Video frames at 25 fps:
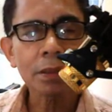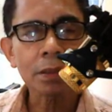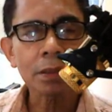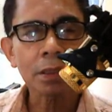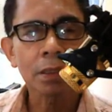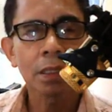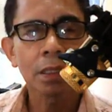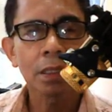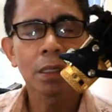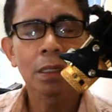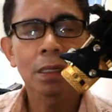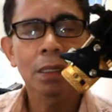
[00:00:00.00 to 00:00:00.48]

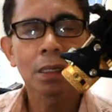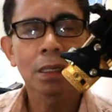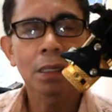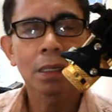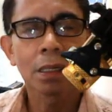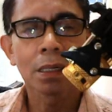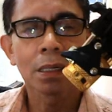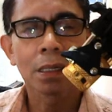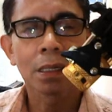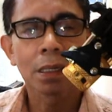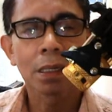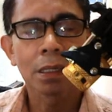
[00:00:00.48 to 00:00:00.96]

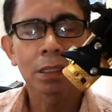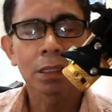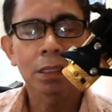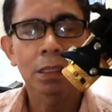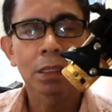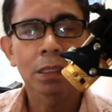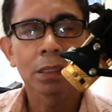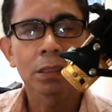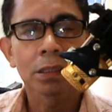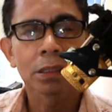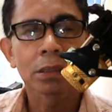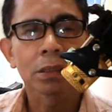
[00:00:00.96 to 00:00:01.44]
uh,
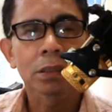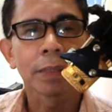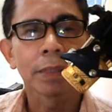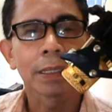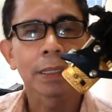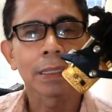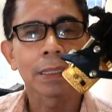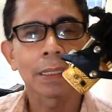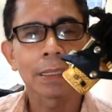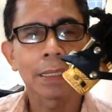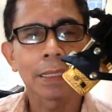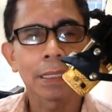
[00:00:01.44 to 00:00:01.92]
so
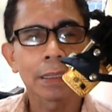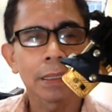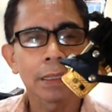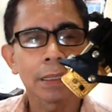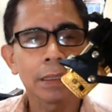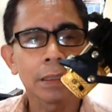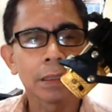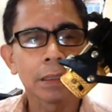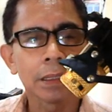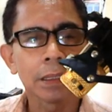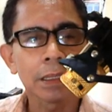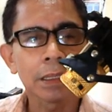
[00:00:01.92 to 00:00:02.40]
wait lang
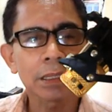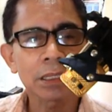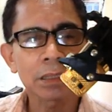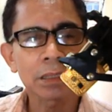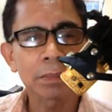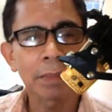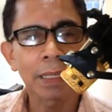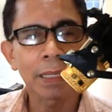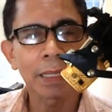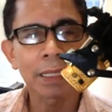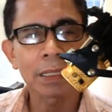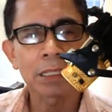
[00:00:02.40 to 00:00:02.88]
natin, disk
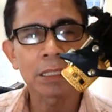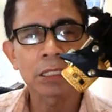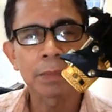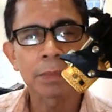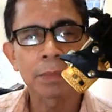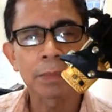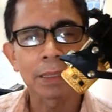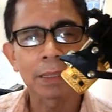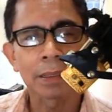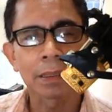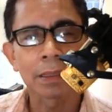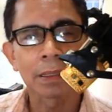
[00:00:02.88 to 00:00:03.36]

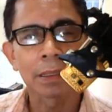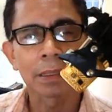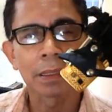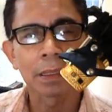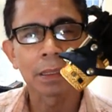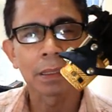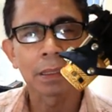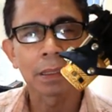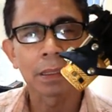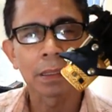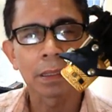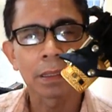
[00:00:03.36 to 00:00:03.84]
management.
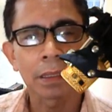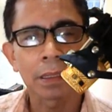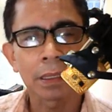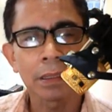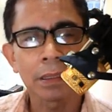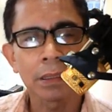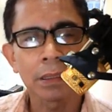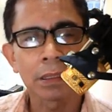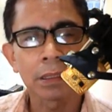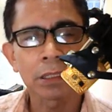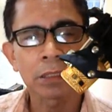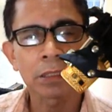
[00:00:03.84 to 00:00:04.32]

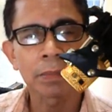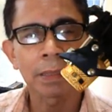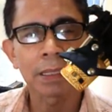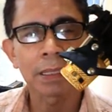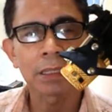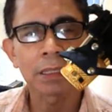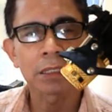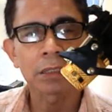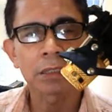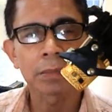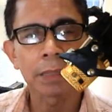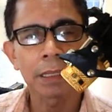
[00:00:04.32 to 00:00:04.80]
Okay, disk
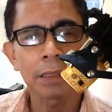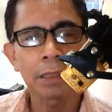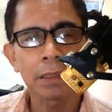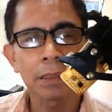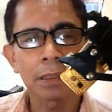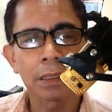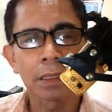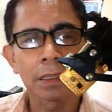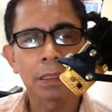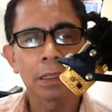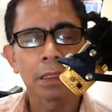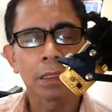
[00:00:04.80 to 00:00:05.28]
management.
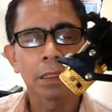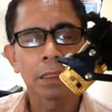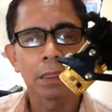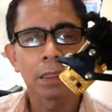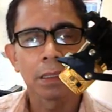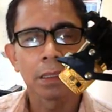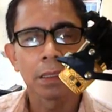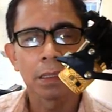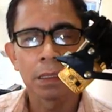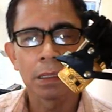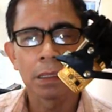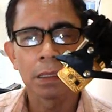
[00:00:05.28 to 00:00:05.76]

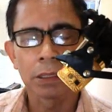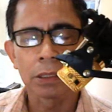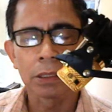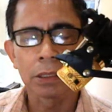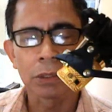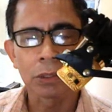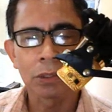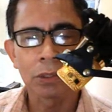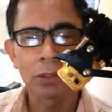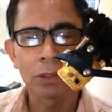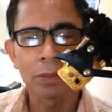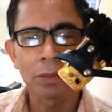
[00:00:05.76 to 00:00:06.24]

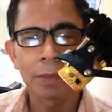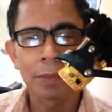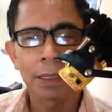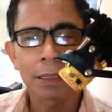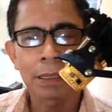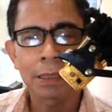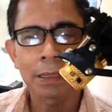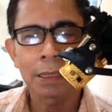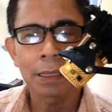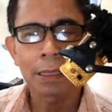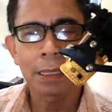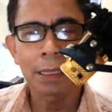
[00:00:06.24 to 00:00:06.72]
So kung
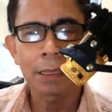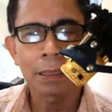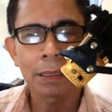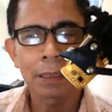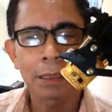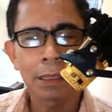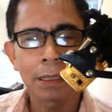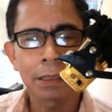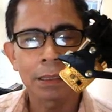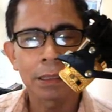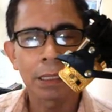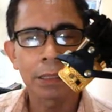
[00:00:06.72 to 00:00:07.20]
makita
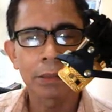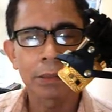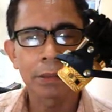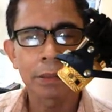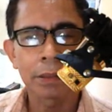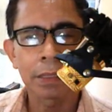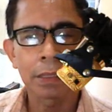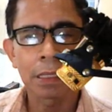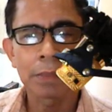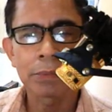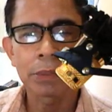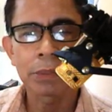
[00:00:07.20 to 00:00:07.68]
natin, nandiyan yung
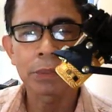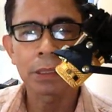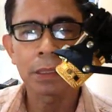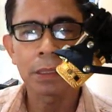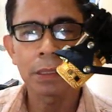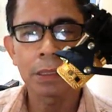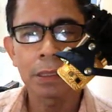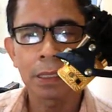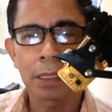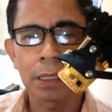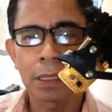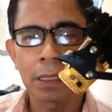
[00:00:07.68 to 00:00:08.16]
drive
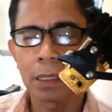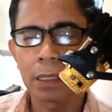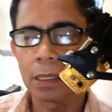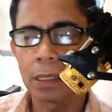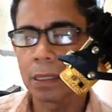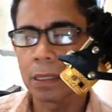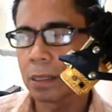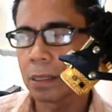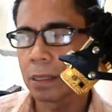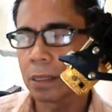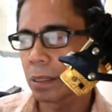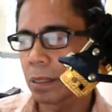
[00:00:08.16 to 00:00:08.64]
C
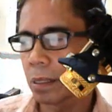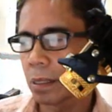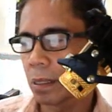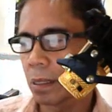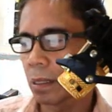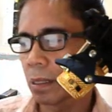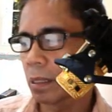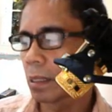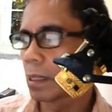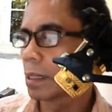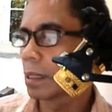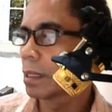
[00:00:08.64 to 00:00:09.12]
and
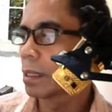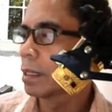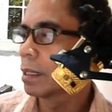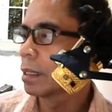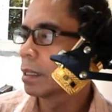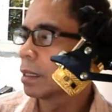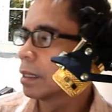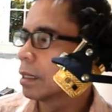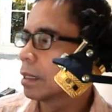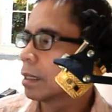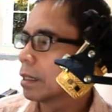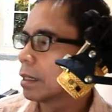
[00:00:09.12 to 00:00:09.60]
uh,
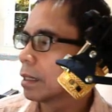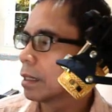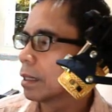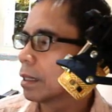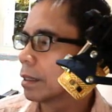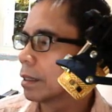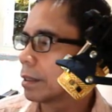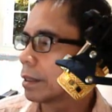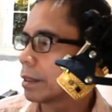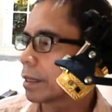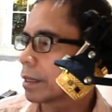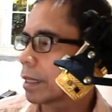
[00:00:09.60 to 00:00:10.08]

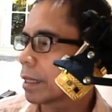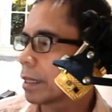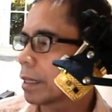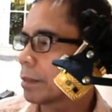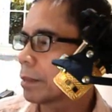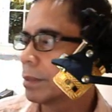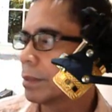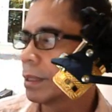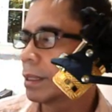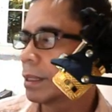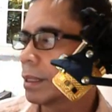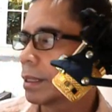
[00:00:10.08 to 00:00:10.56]
drive
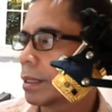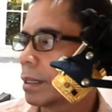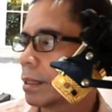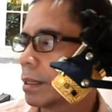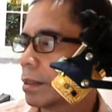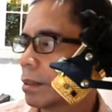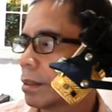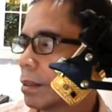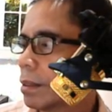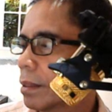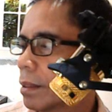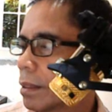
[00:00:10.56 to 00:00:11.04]
D,
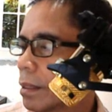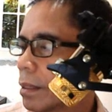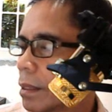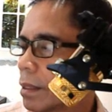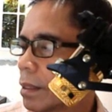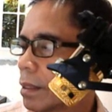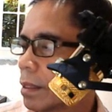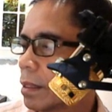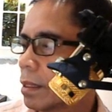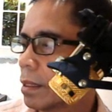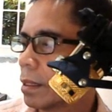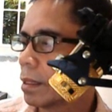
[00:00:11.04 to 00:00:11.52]
no?
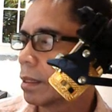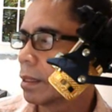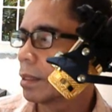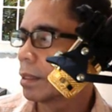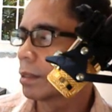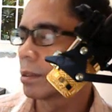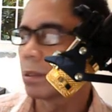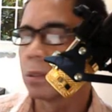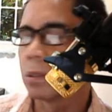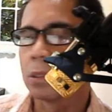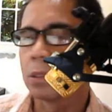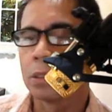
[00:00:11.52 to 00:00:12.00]

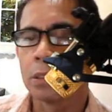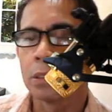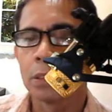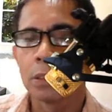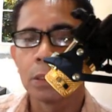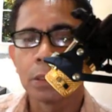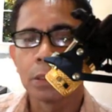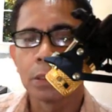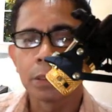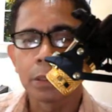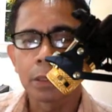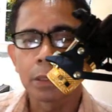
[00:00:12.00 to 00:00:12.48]
So,
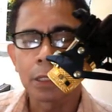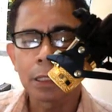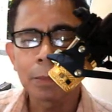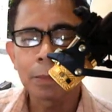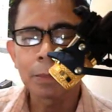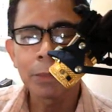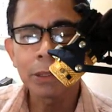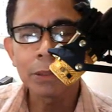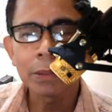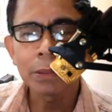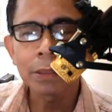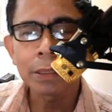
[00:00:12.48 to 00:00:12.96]
click
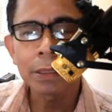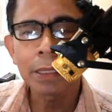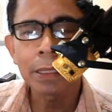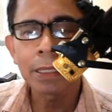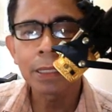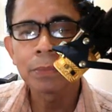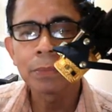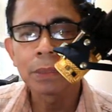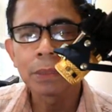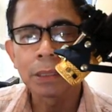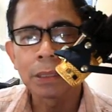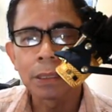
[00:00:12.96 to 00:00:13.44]
mo yung
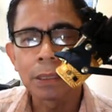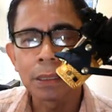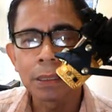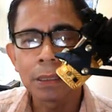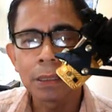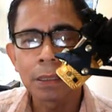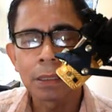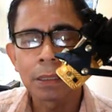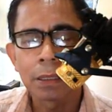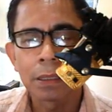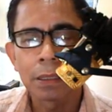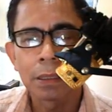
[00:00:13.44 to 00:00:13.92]
drive D,
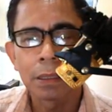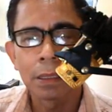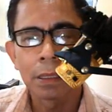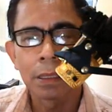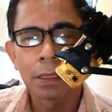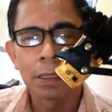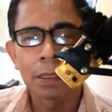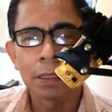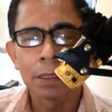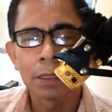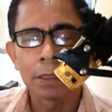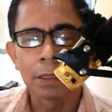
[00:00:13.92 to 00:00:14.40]

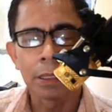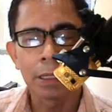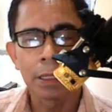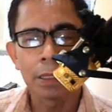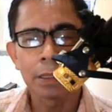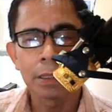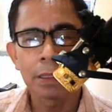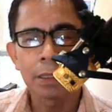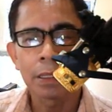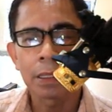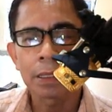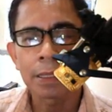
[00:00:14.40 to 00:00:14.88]

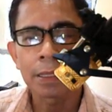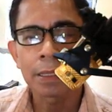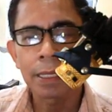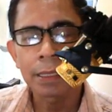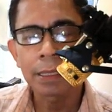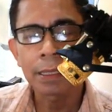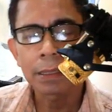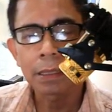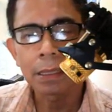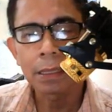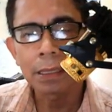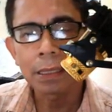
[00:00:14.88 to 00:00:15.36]
then
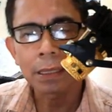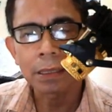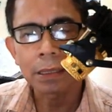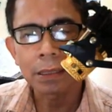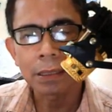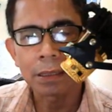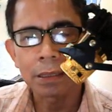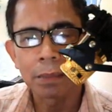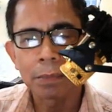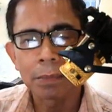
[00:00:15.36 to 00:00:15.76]
right click sa